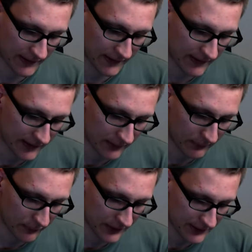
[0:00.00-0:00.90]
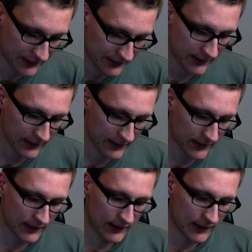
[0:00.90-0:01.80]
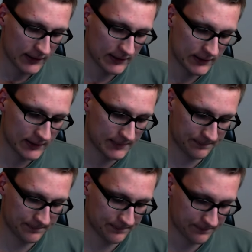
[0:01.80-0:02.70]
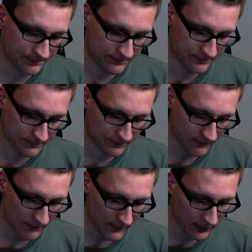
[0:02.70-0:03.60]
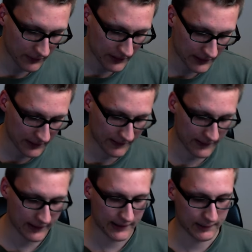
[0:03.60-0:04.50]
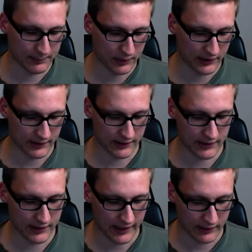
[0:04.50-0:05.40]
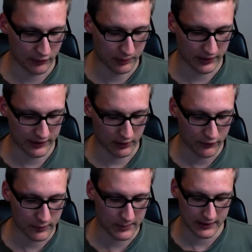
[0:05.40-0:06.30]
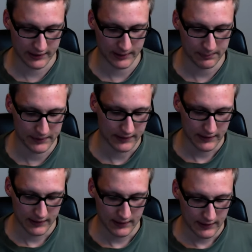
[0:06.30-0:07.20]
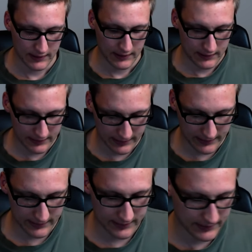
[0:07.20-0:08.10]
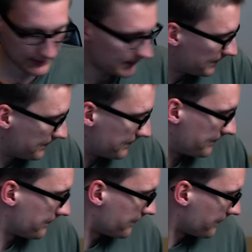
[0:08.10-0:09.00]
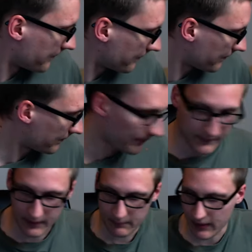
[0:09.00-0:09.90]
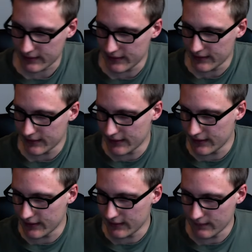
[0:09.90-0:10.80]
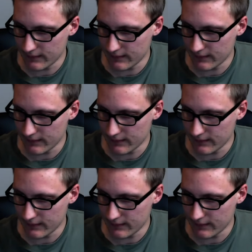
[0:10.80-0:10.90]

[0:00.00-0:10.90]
jetzt nicht empfehlen. Ähm, wenn ihr Etzeler die Butter, äh, die Erdnussbutter drauf gemacht habt, dann ähm, macht ihr den,